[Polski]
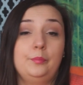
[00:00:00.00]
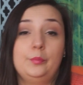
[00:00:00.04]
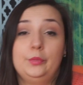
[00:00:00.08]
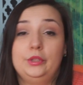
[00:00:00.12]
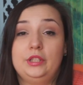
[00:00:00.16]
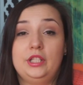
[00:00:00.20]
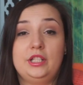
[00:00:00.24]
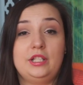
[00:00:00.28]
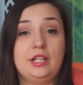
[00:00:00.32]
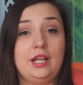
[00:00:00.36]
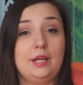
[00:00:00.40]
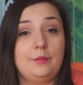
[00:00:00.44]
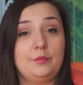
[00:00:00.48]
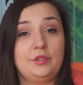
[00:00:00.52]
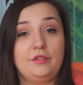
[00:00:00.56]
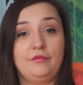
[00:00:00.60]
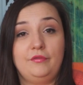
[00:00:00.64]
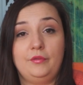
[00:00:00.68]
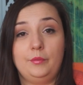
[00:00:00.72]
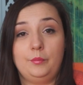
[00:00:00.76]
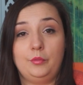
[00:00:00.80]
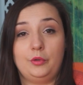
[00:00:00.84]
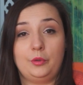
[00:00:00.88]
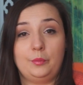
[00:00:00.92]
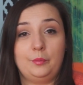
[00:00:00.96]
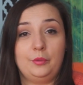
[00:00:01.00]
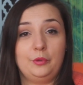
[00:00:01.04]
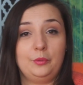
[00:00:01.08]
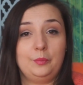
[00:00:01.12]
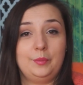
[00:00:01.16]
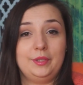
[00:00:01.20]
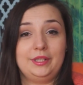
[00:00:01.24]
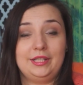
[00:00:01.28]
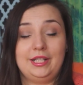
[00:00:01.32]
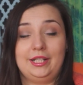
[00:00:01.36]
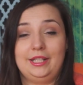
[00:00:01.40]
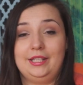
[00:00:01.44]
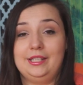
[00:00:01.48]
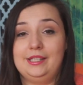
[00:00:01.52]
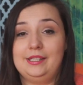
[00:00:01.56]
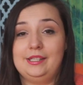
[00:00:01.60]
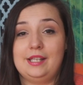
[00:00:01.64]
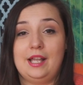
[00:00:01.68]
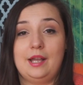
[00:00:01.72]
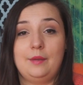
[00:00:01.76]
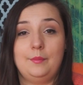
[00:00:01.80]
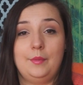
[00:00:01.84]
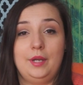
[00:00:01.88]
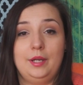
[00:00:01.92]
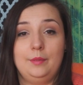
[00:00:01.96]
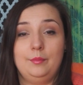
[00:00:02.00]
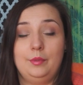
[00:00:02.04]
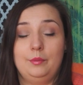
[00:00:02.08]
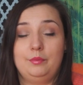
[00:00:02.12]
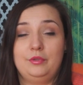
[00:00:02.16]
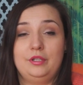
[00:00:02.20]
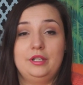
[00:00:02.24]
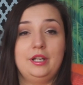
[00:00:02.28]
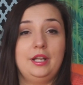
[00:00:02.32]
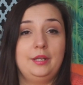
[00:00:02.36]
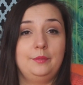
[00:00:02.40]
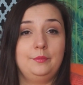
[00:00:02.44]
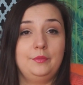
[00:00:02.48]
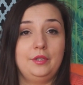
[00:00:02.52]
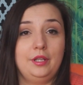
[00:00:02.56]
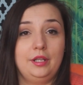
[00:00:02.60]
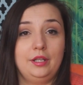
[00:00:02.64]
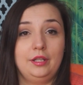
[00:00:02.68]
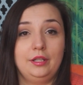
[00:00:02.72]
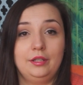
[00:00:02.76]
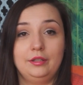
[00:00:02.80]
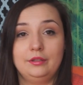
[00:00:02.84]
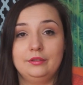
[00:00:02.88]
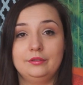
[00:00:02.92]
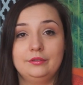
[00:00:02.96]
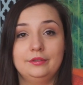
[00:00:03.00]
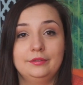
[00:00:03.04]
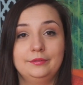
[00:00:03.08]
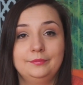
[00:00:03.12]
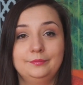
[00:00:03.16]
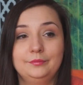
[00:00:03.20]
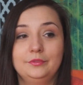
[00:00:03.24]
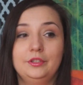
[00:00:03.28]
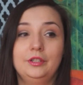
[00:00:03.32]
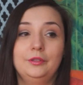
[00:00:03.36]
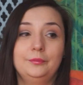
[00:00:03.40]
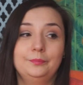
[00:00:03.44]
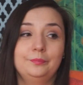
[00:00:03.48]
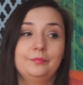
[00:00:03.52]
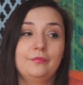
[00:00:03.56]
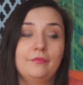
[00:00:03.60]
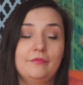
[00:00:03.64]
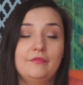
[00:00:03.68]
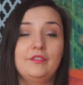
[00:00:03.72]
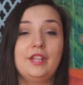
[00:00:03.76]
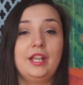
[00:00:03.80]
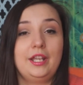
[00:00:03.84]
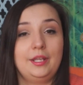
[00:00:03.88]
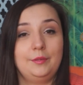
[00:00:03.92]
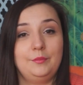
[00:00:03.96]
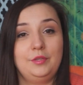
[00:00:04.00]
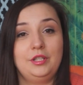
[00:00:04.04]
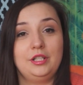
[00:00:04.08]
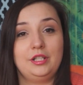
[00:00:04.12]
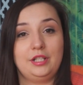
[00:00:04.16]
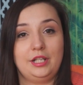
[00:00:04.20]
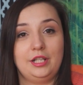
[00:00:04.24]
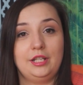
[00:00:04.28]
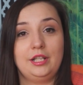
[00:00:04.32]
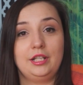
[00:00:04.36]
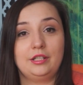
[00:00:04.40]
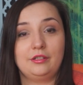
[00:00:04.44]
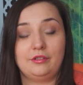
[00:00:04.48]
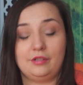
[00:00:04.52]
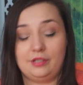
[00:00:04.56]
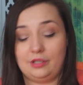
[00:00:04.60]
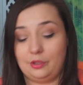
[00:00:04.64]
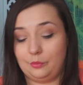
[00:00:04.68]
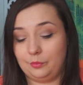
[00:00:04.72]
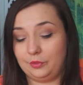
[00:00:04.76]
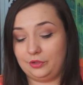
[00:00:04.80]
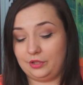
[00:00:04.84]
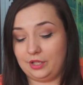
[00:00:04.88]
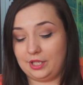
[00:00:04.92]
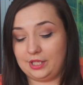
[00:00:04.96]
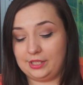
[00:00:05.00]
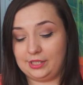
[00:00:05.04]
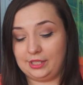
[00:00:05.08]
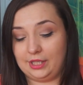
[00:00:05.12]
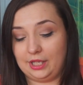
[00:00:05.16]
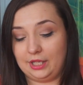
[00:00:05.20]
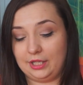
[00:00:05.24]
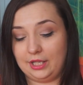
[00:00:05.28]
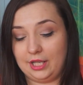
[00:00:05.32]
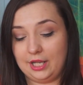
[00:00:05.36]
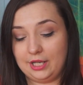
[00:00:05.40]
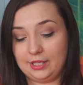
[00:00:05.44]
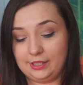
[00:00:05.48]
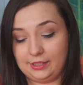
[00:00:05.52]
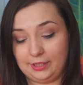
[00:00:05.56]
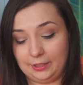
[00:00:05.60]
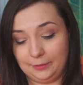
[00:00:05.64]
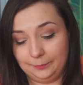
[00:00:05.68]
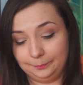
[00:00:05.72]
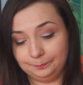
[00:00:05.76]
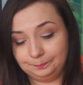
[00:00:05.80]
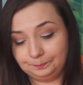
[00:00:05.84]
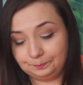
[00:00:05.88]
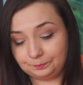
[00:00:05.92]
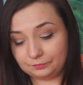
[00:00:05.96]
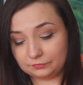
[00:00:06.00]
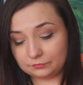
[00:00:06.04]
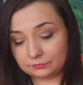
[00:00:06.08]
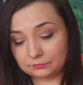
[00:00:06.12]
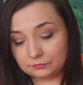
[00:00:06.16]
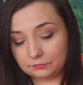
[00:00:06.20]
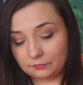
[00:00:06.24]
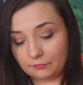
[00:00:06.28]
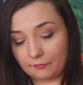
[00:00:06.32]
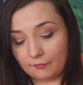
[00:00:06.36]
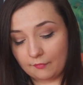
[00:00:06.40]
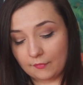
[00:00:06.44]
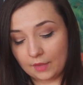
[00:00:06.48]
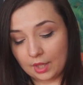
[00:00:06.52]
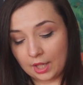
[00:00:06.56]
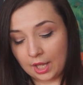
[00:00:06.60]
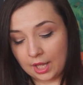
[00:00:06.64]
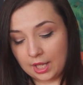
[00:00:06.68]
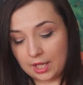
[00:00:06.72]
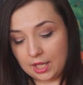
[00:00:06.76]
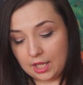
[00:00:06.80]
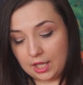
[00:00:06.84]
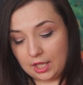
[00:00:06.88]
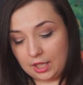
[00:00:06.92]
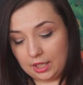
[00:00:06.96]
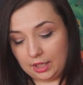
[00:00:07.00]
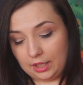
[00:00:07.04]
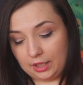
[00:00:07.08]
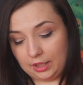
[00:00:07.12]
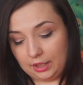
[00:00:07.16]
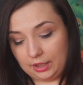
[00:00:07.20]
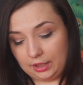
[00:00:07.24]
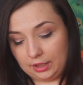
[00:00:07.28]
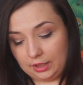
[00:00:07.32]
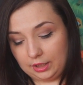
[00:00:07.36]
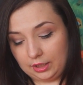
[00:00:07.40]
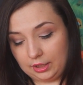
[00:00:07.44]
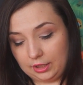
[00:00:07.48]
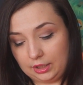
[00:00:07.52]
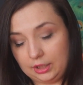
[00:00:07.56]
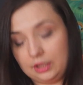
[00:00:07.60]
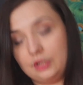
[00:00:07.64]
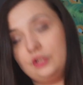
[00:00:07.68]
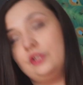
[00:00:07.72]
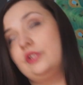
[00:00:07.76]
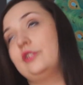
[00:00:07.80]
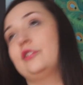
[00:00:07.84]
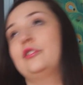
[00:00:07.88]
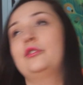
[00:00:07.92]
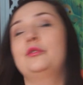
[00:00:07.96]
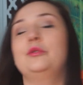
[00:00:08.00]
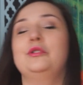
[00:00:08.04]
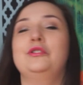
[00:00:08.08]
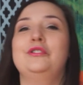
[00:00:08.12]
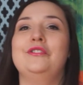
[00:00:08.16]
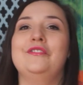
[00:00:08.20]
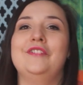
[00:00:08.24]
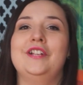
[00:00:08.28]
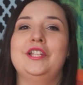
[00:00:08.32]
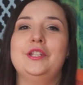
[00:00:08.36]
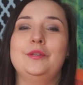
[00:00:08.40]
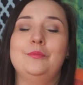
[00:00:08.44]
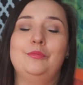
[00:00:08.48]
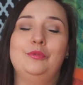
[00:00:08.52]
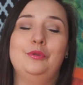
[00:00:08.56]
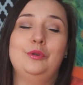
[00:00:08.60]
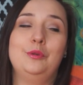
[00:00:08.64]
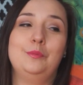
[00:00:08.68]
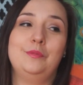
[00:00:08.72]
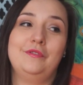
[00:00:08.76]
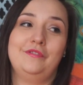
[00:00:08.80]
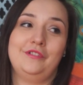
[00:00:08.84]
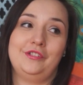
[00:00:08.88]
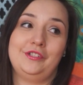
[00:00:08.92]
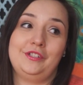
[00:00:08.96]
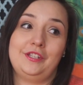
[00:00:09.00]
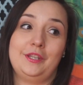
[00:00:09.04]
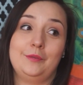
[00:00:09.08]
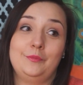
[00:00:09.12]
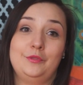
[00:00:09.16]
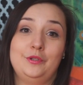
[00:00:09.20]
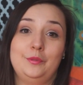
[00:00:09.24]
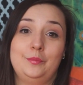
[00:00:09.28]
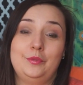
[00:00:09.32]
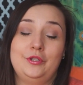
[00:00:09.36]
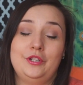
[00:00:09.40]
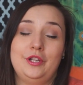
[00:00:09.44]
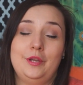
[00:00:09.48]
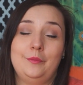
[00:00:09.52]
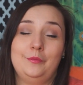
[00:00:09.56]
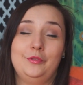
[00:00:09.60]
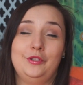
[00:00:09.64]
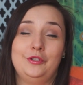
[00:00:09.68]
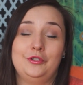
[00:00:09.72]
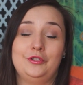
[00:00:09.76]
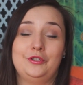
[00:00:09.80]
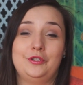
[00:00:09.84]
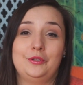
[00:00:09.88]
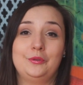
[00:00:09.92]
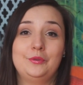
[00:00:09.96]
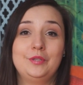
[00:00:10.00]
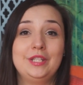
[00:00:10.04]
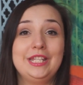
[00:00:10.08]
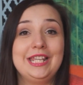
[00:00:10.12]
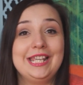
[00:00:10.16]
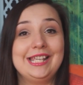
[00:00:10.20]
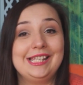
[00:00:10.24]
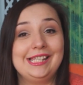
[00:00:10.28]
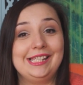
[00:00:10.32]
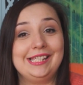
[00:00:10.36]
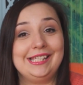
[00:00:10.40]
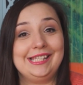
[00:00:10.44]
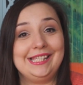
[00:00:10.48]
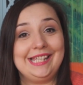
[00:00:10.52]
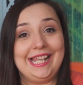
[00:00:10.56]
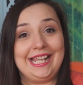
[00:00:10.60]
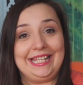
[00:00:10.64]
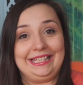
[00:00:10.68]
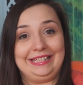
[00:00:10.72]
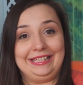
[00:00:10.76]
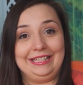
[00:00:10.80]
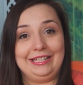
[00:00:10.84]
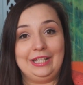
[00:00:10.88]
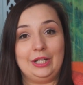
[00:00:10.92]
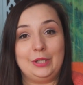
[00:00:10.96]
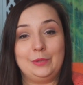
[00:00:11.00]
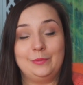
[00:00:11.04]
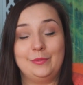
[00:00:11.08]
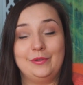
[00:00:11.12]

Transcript: podejrzewam, że wybór byłby taki sam, albo przynajmniej, no, wydaje mi się, że jednak zostałby to język angielski. E, czy studiowanie było obowiązkiem, czy przyjemnością? Niestety